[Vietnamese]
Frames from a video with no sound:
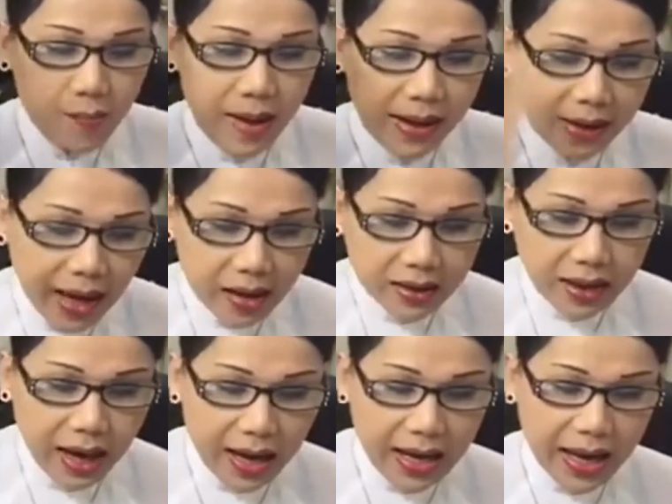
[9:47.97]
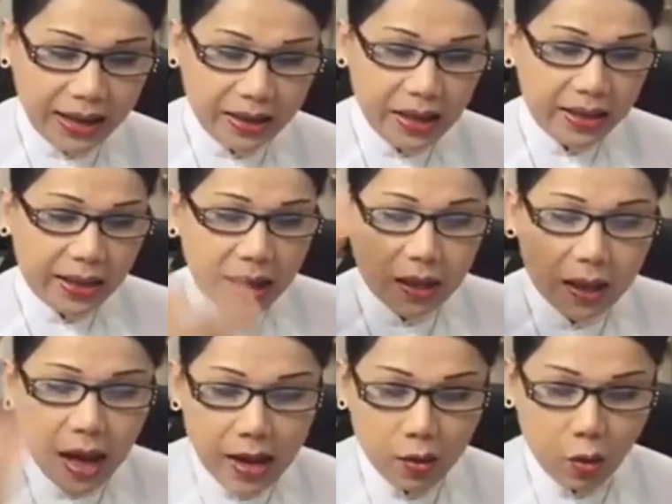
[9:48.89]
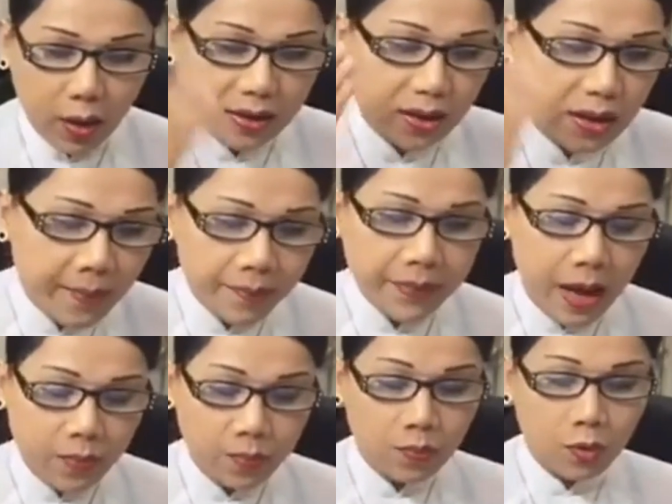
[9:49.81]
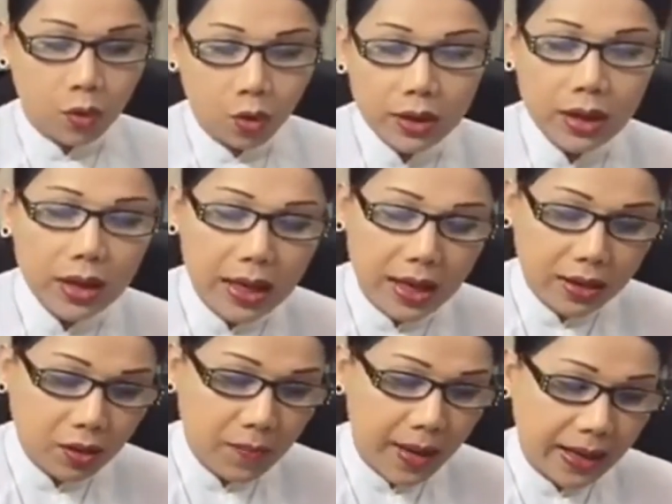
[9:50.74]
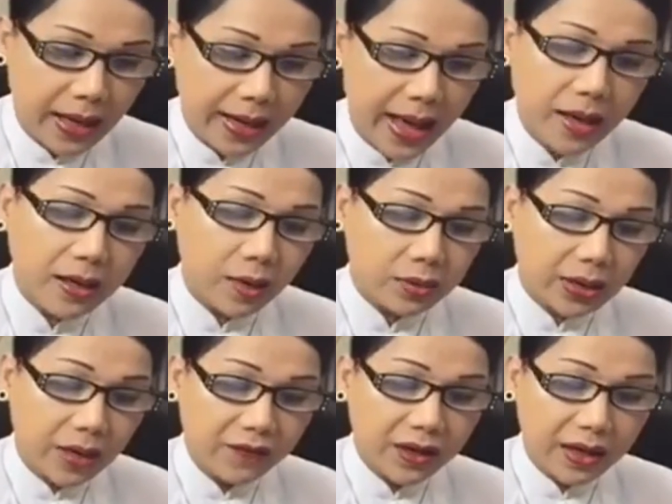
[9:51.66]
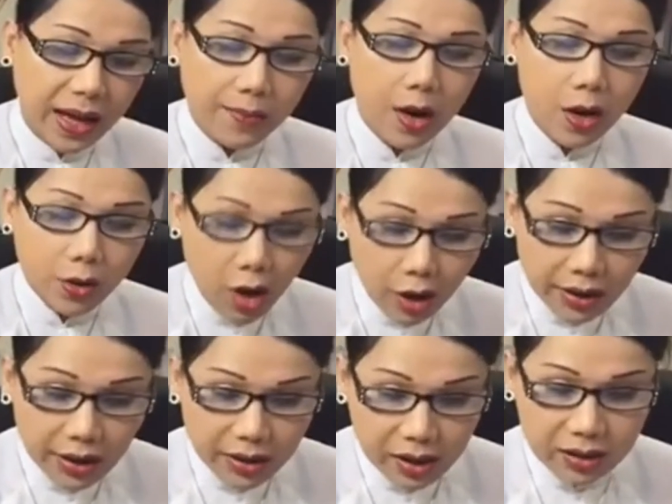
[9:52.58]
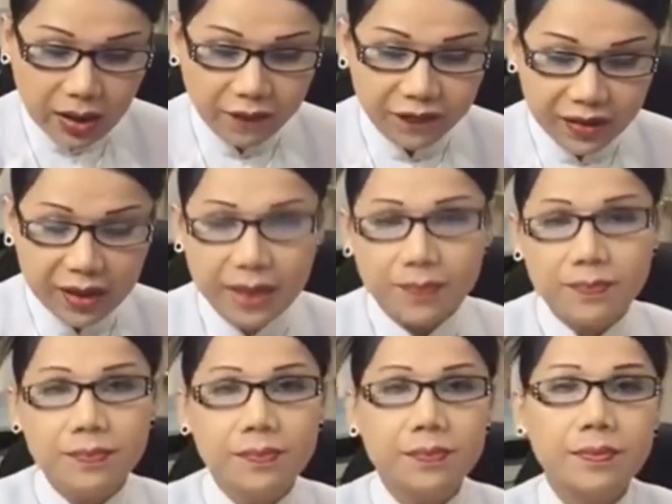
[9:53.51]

để mà khắc chế lại cái kế hoạch thâm độc của vấn đề là kêu bằng là Đảng Cộng sản Việt Nam đối với dân tộc Việt Nam.